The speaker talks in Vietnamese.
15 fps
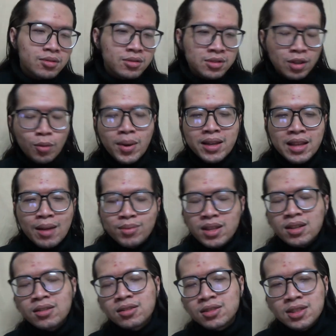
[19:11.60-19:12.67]
6 7 8
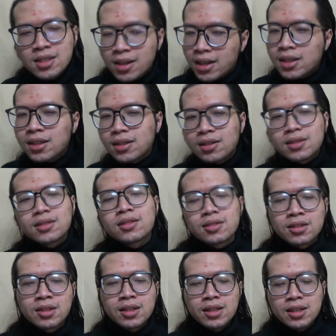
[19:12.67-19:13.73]
tiếng gì đấy
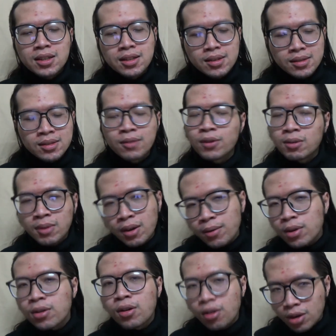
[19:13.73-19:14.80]
thì sản phẩm
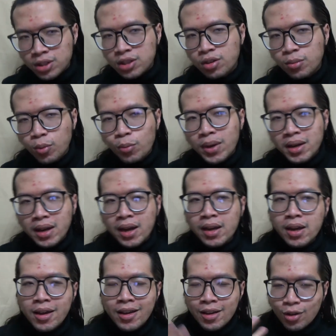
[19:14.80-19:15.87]
Carbon Original Pomade này
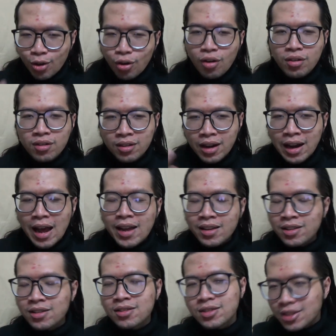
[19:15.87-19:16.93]
còn lại
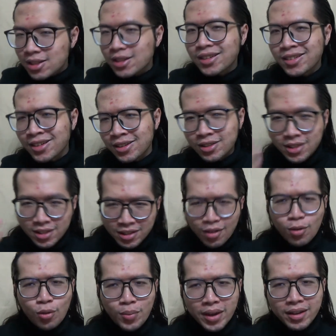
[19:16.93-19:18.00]
những gì ở trên
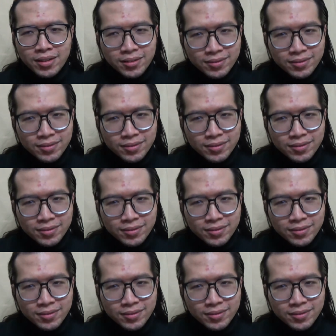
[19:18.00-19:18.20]
tóc của mình.